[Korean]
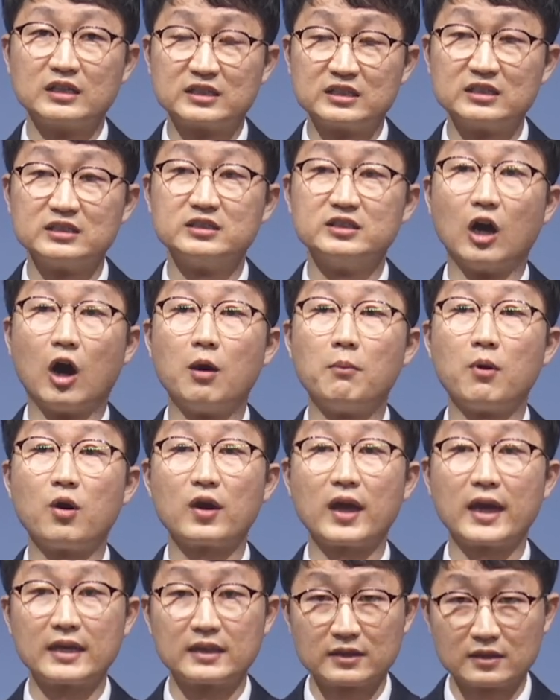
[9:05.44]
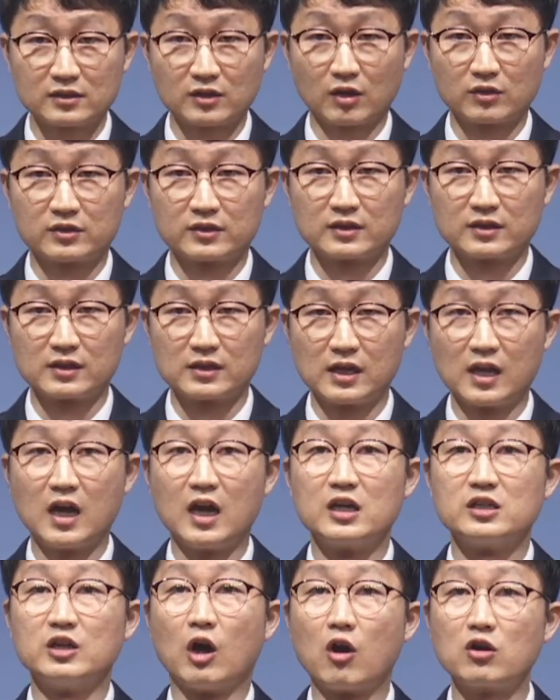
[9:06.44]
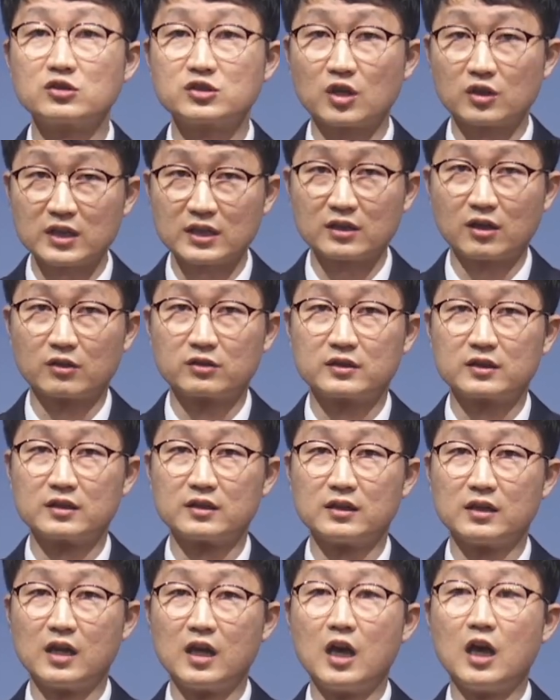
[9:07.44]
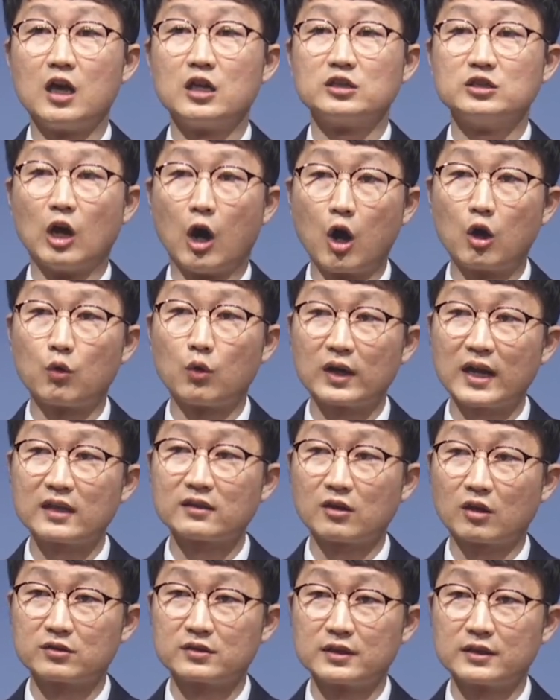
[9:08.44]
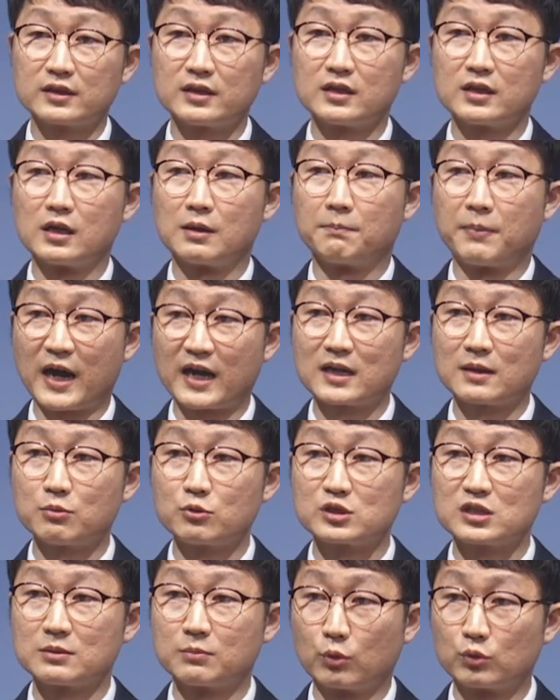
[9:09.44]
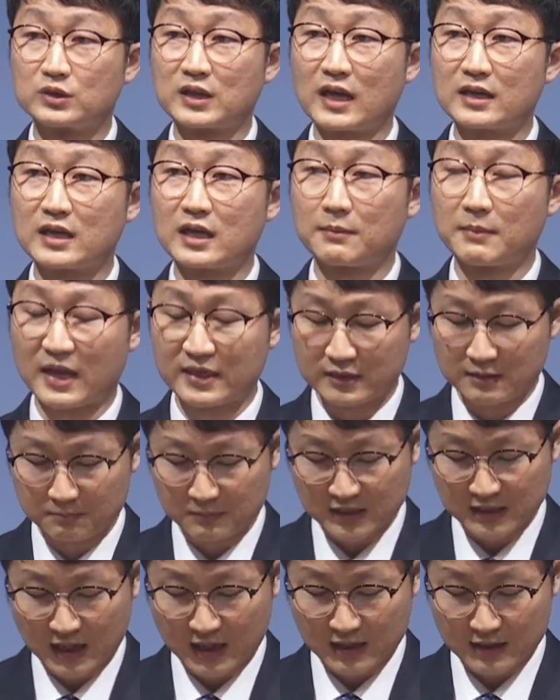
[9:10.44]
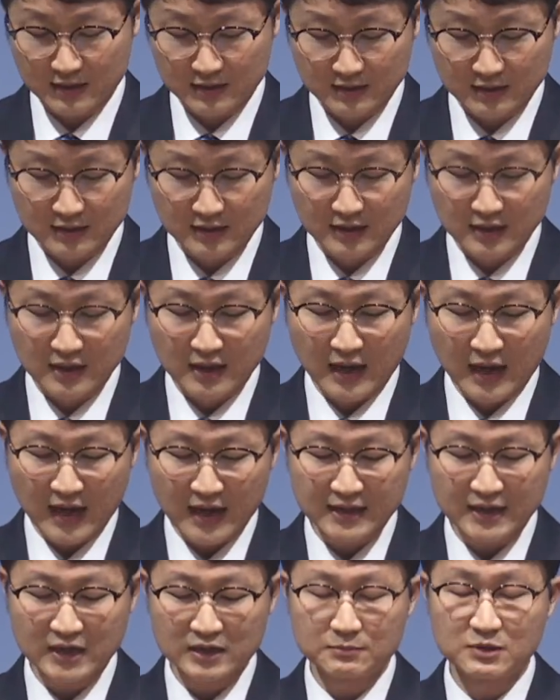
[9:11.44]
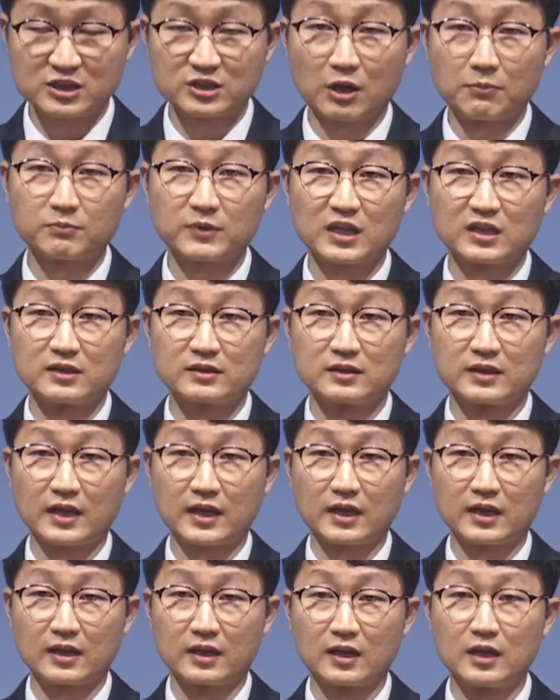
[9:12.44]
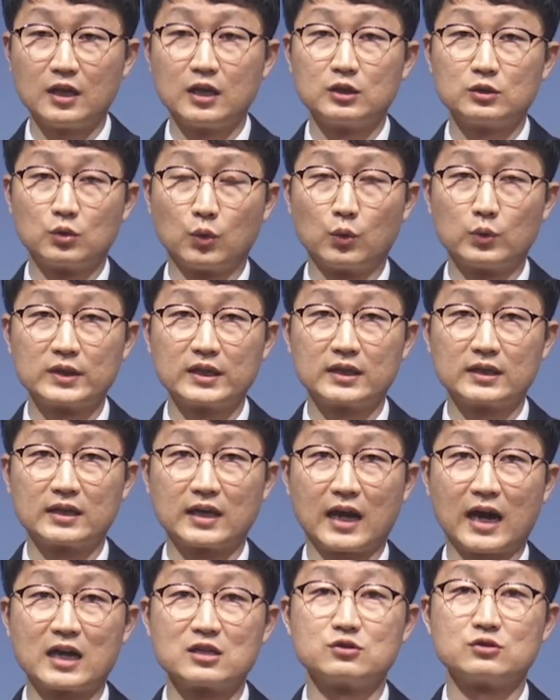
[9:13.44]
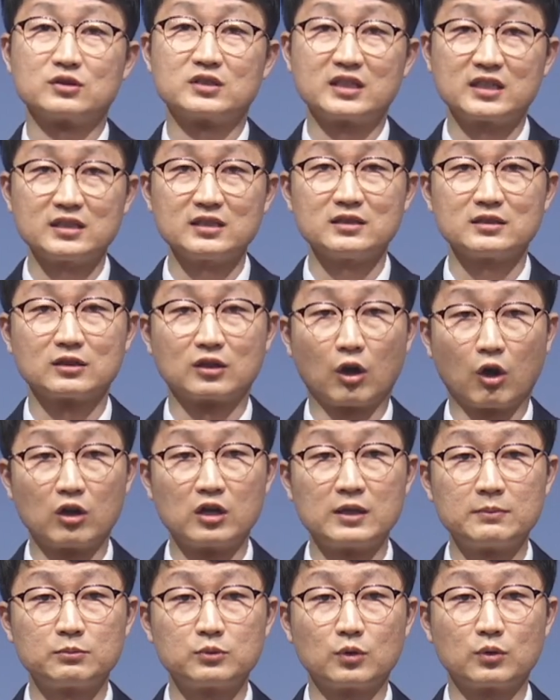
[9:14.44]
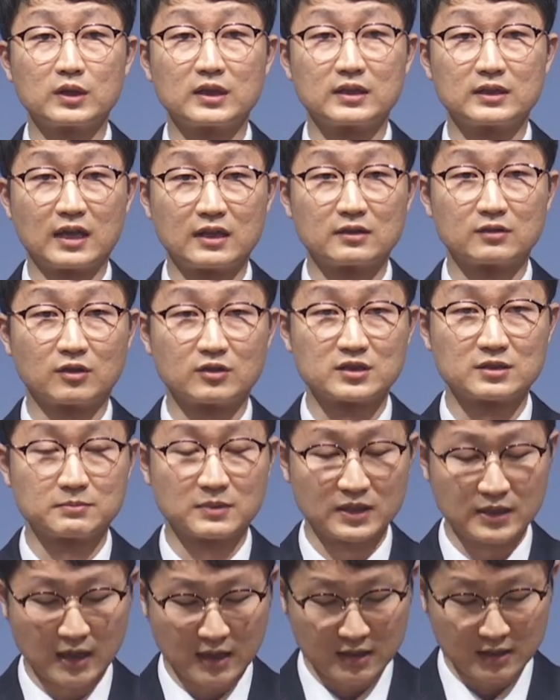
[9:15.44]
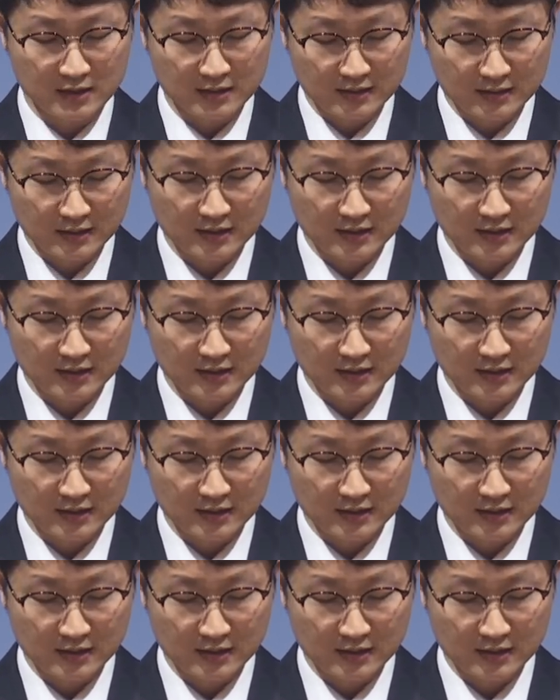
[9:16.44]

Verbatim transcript: 그 너머에 있는 것들, 영적인 것들, 영원한 것들을 바라보지 못하게 만듭니다. 하나님을 섬기는데 돈이 아주 큰 걸림돌이 되는 것입니다.